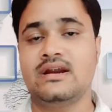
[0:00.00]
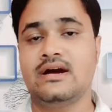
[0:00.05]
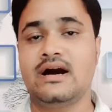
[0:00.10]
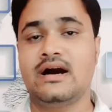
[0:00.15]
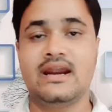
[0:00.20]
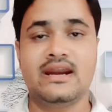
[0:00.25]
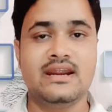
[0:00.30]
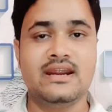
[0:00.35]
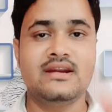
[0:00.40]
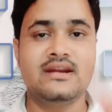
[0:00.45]

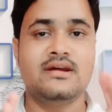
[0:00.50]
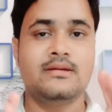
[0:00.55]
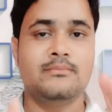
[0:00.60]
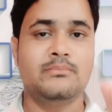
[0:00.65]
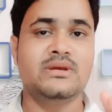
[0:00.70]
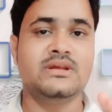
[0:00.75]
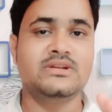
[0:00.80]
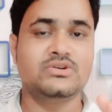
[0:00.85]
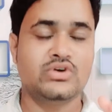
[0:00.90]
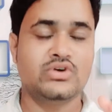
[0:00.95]
हंड्रेड एम
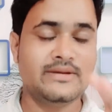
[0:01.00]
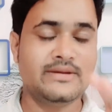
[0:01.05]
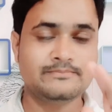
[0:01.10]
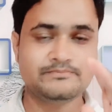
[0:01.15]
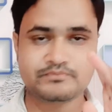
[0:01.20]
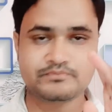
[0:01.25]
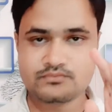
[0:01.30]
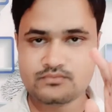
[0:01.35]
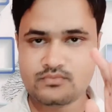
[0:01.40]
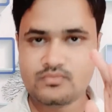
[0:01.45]
जो है
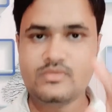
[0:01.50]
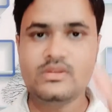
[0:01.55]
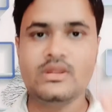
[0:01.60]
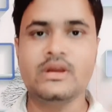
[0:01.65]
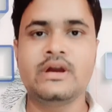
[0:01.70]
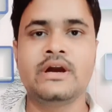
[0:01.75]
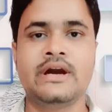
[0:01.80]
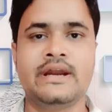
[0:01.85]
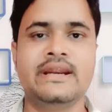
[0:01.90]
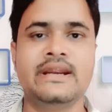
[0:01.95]

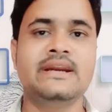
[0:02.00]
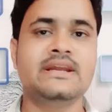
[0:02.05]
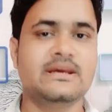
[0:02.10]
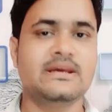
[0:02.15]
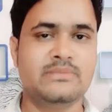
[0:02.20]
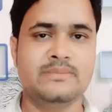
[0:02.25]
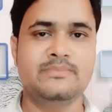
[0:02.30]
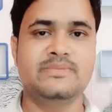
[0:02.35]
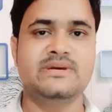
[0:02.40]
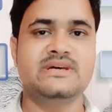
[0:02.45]
हंड्रेड के
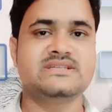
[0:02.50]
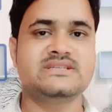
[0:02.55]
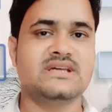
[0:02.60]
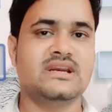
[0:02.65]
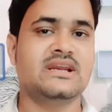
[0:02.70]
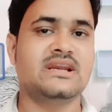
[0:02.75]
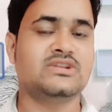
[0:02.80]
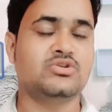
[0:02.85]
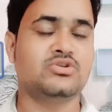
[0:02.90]
बी पी एस चलना